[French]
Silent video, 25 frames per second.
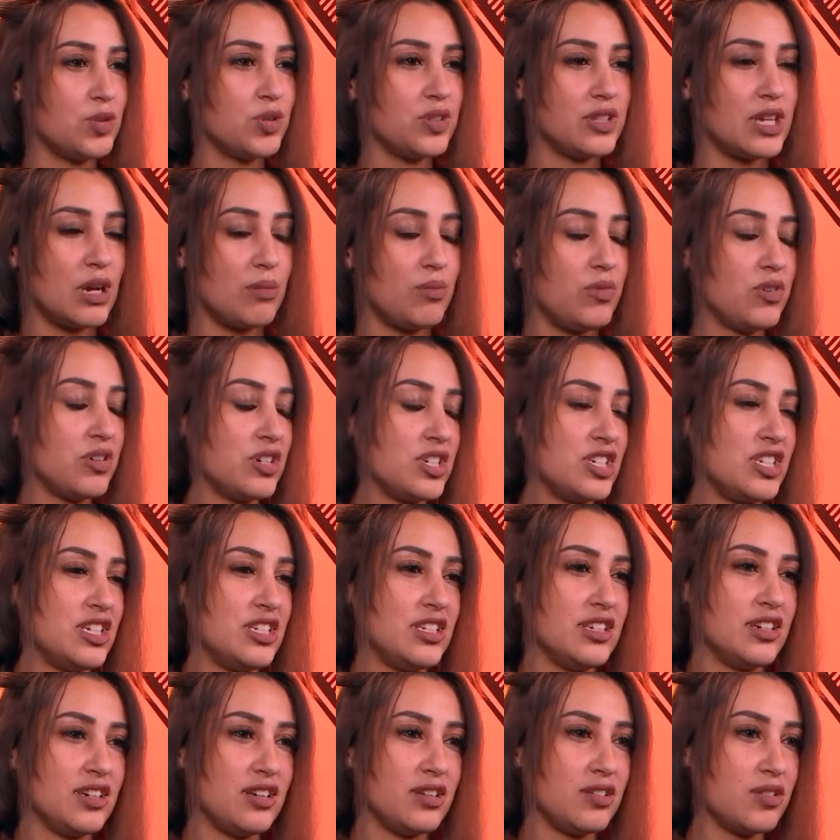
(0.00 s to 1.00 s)
totalement
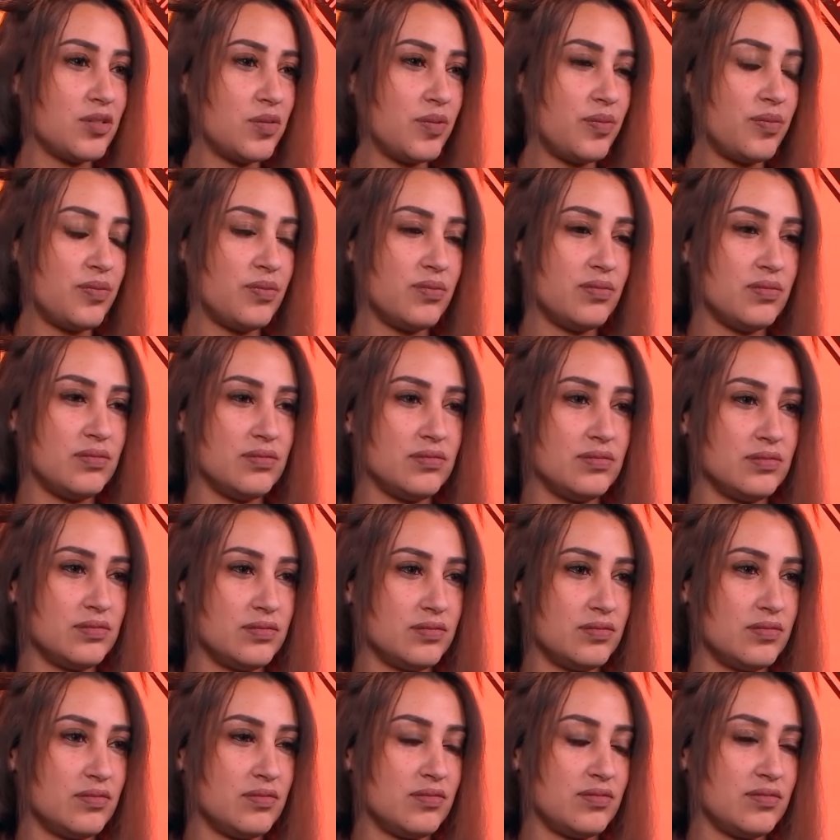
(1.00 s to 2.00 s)
régénérés.
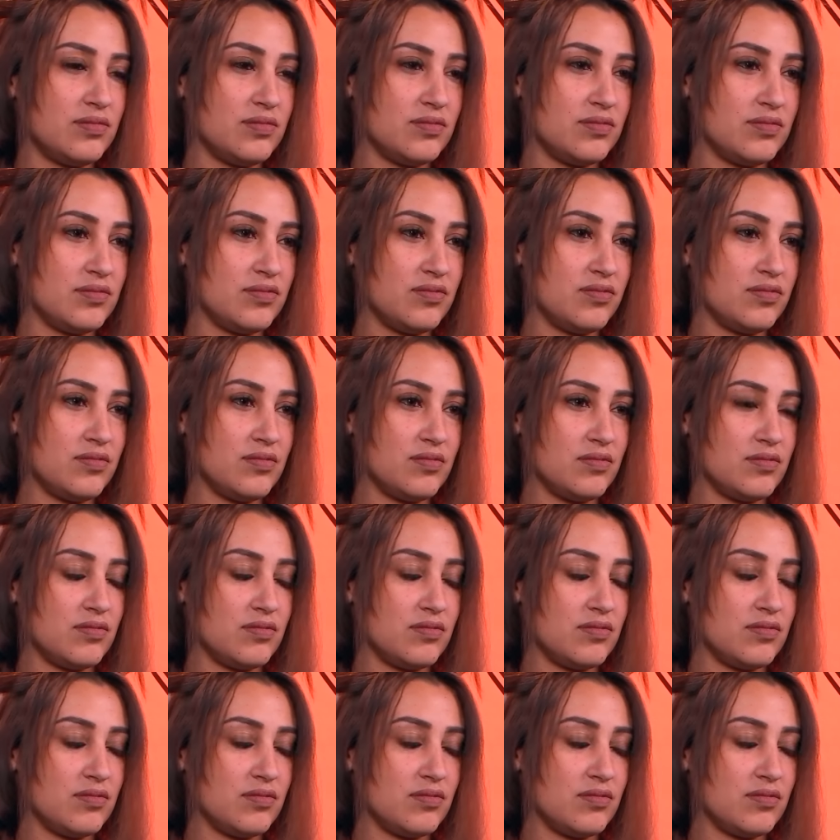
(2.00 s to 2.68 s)
D'accord. Et